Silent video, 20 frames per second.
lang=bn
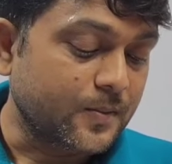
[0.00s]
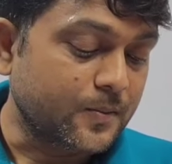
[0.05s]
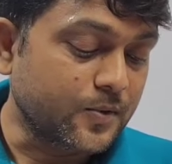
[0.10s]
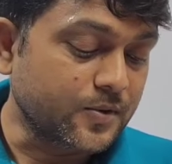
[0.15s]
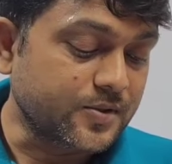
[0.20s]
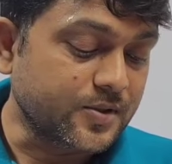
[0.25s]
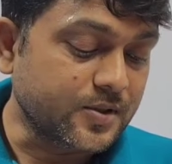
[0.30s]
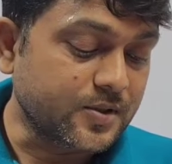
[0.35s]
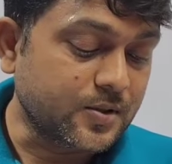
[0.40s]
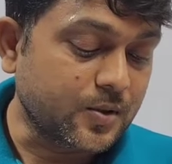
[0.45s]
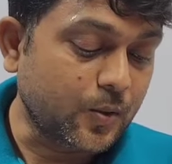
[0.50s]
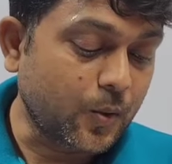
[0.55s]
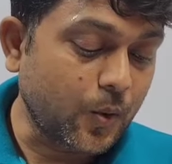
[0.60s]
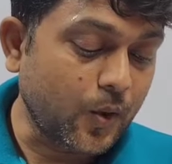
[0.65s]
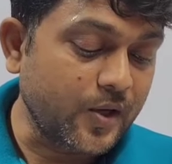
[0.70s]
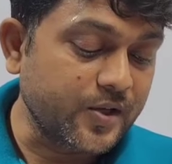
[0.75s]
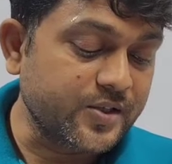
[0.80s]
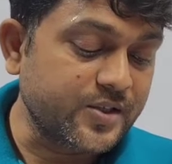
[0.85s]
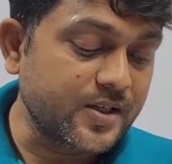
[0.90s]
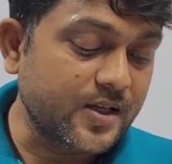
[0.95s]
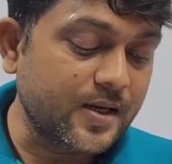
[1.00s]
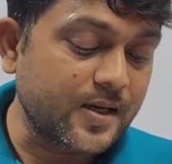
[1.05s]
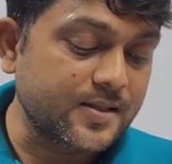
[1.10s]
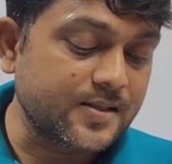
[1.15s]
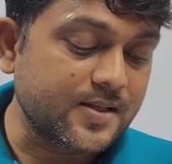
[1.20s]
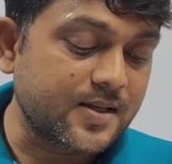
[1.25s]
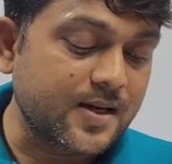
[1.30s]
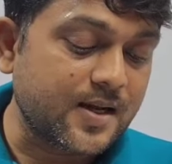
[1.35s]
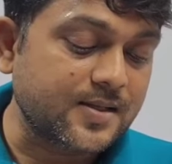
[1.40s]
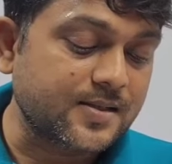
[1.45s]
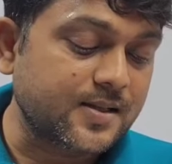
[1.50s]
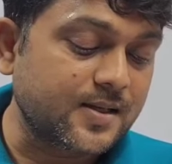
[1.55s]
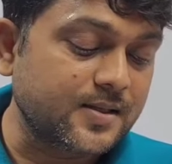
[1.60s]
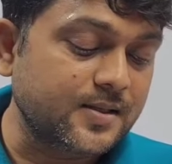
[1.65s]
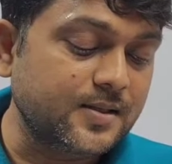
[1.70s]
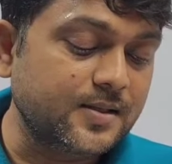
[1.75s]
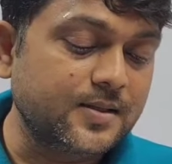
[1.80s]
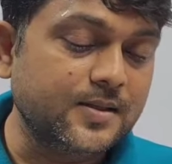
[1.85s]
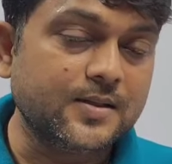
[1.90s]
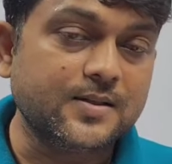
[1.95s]
পঁচিশ ক্রোয়েশিয়া রাজ্যের
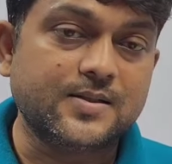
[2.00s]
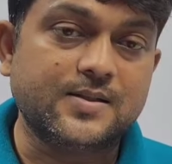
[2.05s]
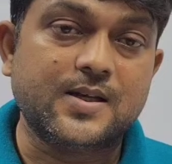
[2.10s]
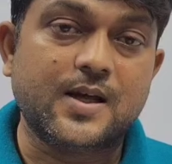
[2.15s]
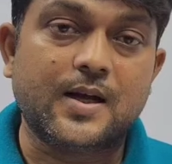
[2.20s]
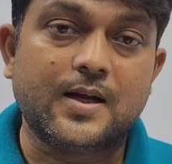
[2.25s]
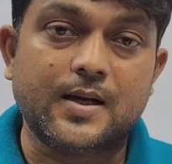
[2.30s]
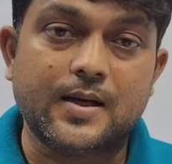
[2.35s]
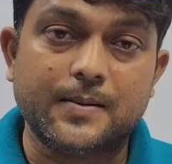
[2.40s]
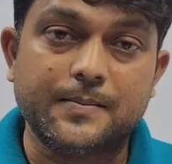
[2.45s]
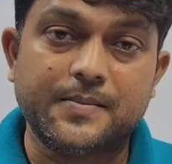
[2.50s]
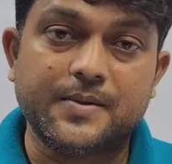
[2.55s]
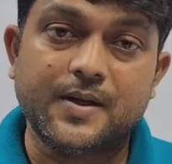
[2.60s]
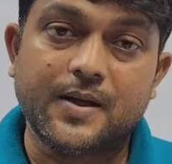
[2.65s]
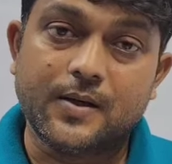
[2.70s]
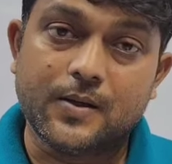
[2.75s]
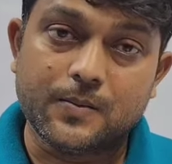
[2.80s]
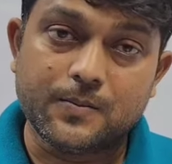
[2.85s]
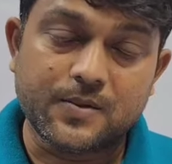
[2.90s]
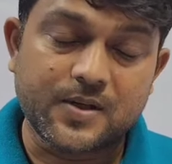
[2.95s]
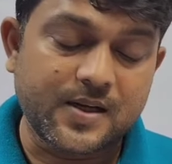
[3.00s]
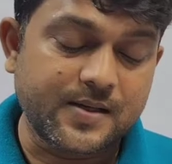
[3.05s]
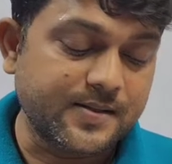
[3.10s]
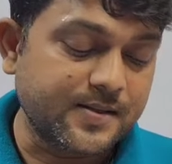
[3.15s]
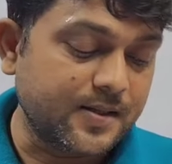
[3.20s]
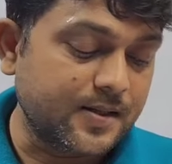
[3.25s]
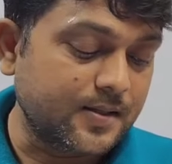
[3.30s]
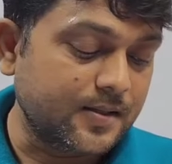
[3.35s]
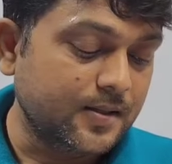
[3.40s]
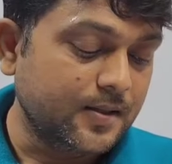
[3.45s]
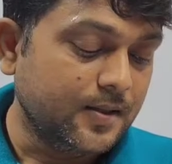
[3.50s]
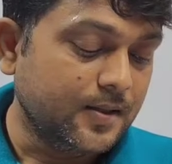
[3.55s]
রাজধানী জাগ্রেব এ নম্বর অ্যান্সার